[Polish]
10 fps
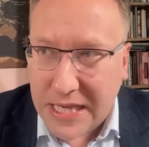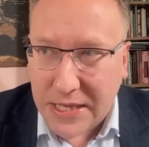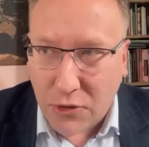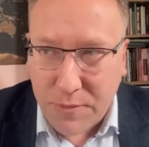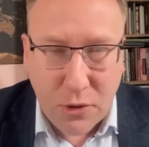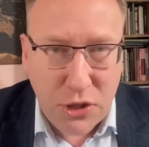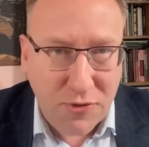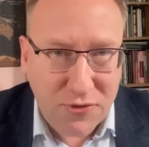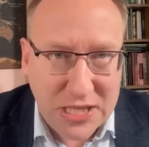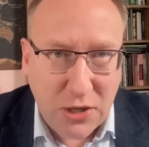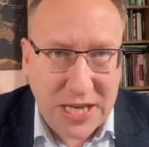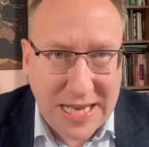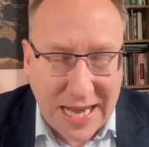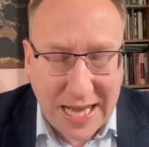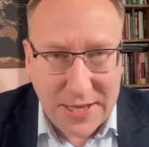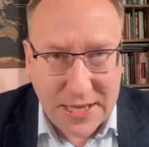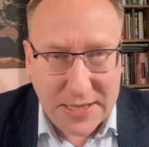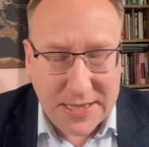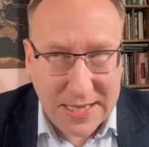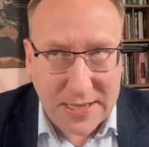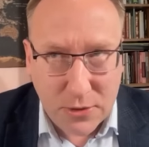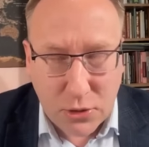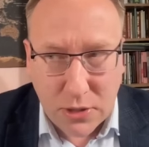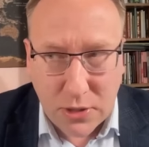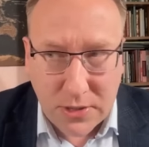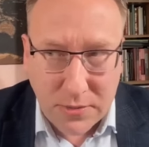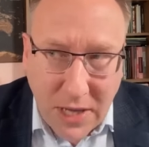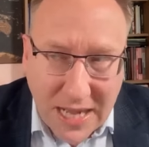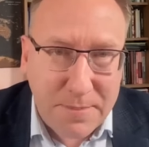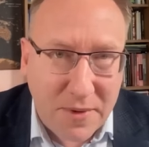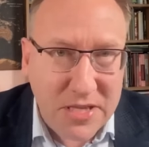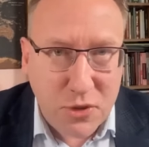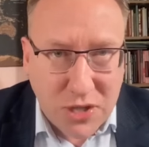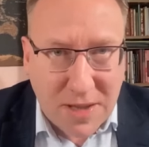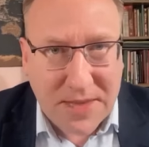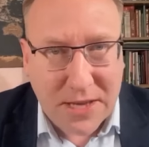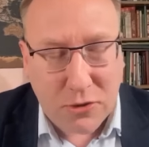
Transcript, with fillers: E, odbyło się to wszystko nielegalnie. Ten, e, no ale powiedzmy, że od tamtego